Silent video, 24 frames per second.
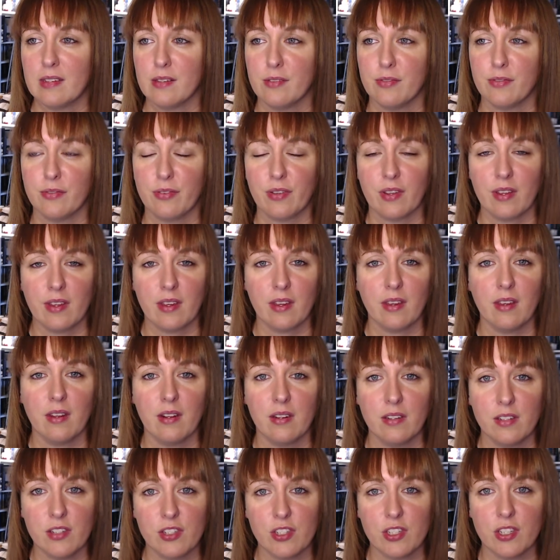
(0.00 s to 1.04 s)
frais et
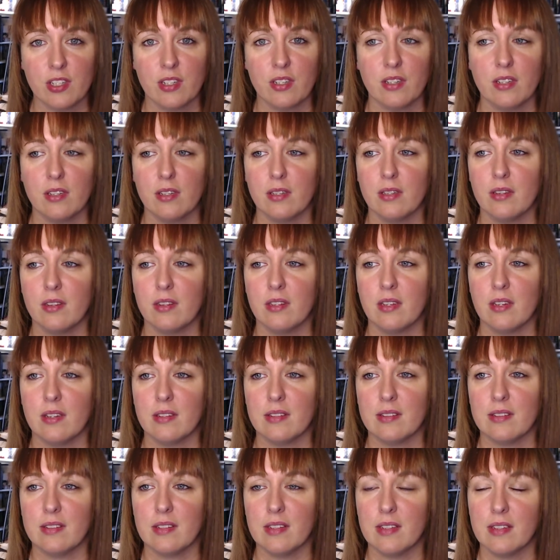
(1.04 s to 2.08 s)
léger,
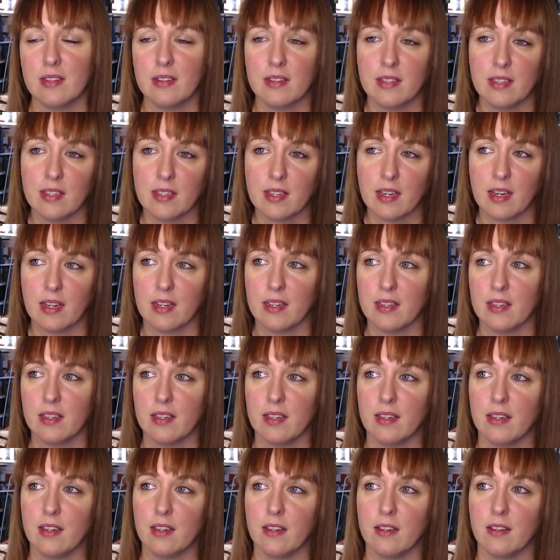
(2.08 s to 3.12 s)
d'assez
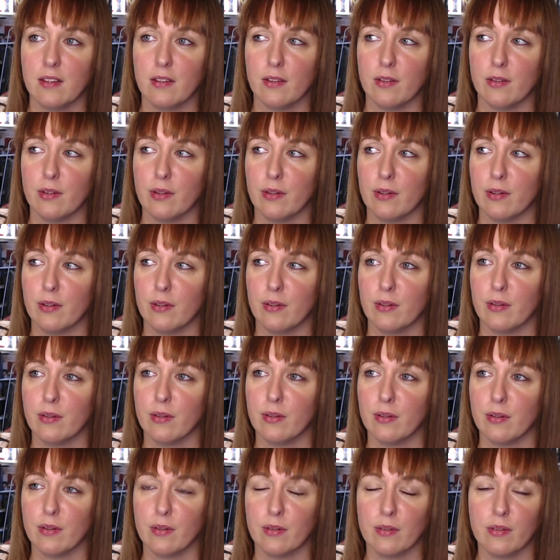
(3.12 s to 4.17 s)
décalé
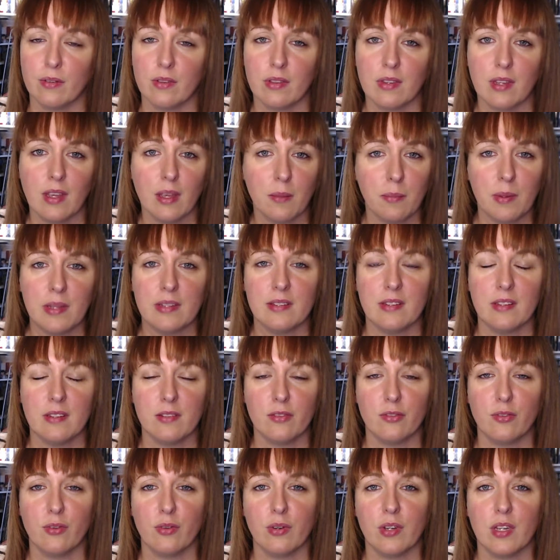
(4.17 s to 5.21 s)
euh, très basé
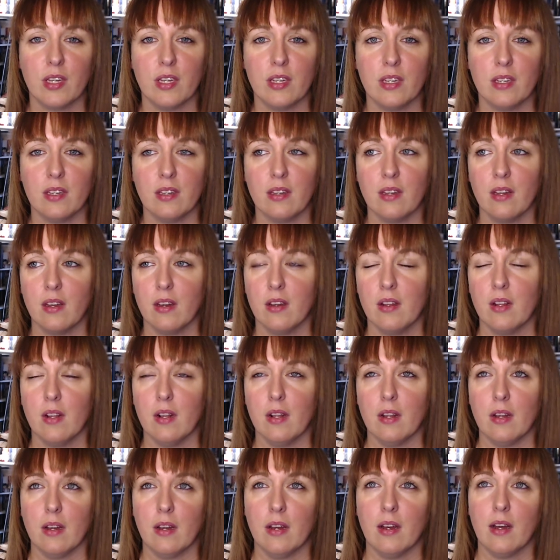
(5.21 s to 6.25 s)
historique,
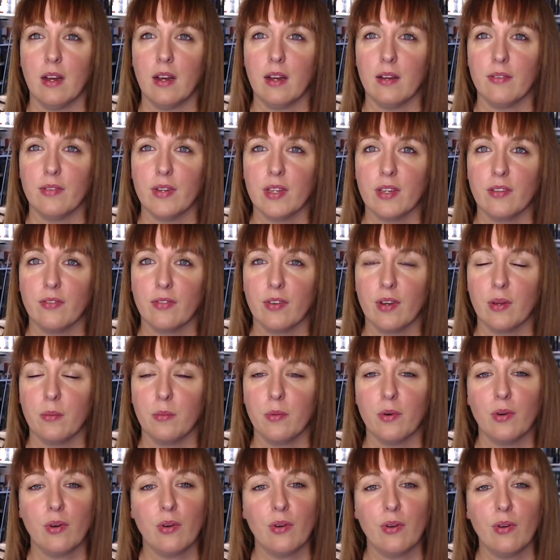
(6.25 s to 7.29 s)
avec
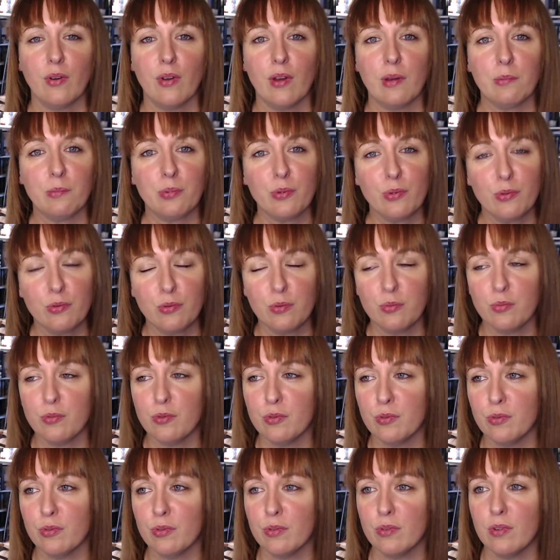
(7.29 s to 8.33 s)
vraiment euh, un peu
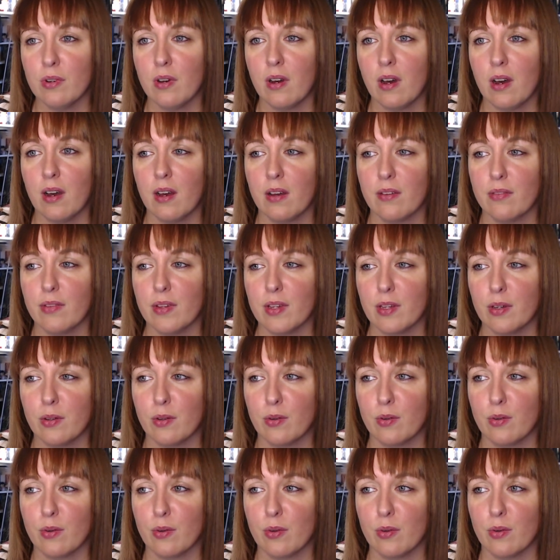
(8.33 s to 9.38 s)
d'humour, avec
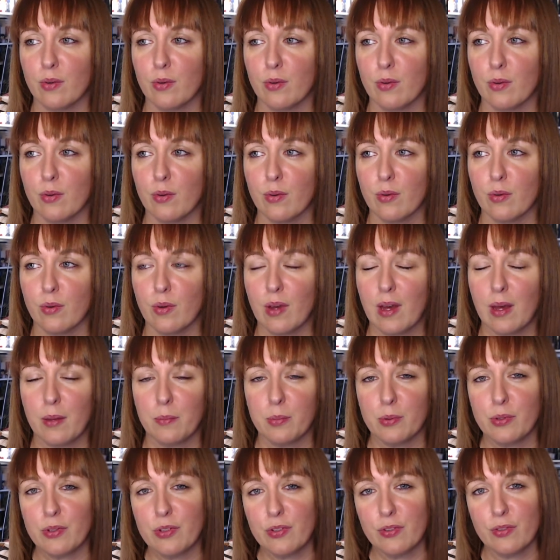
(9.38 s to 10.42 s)
euh, un
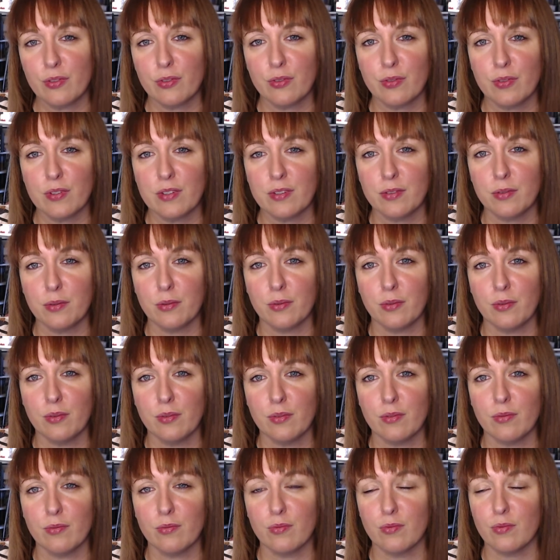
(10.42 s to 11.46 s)
peu de
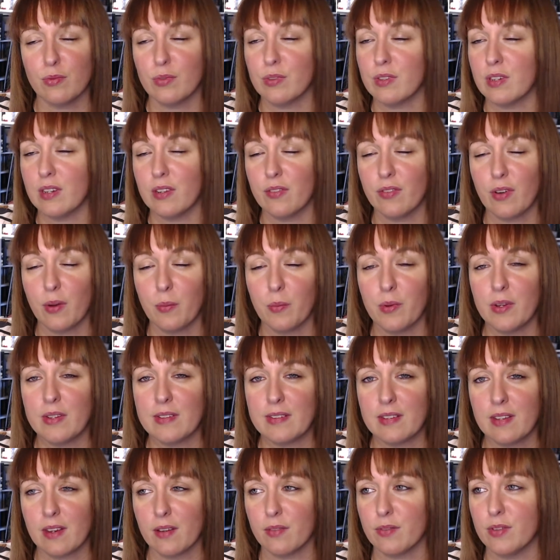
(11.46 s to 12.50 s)
science-fiction. Vous allez vraiment être
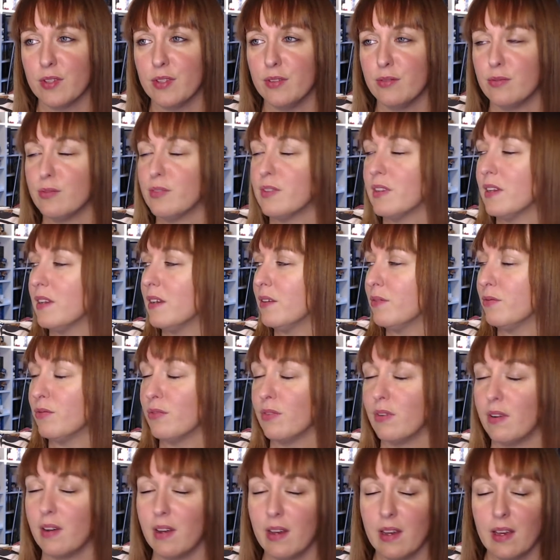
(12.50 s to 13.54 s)
servi, vous allez vous
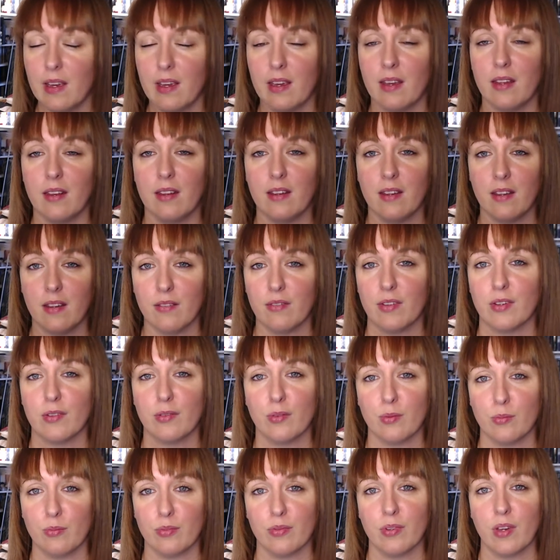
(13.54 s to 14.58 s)
régaler avec ce
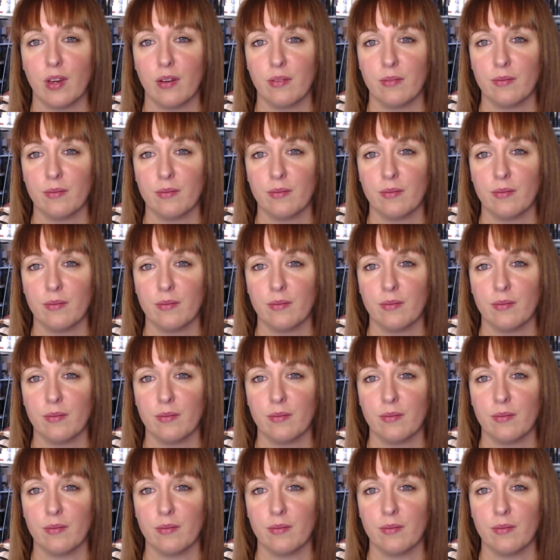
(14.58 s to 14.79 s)
bouquin.